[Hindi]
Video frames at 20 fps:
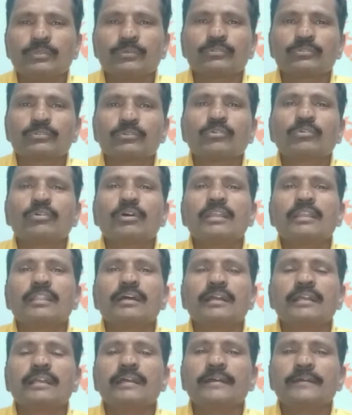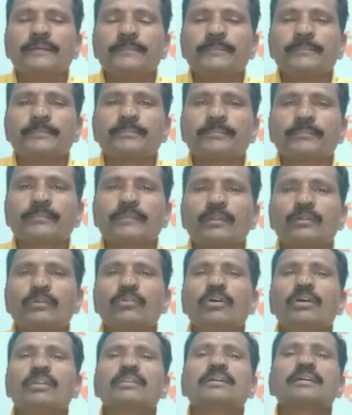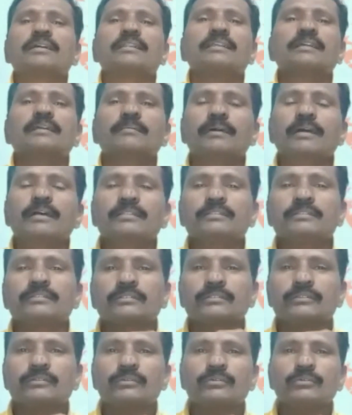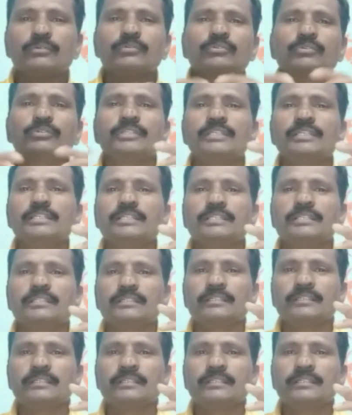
ही उनको कॉल लगाया कॉल करने के बाद उन्होंने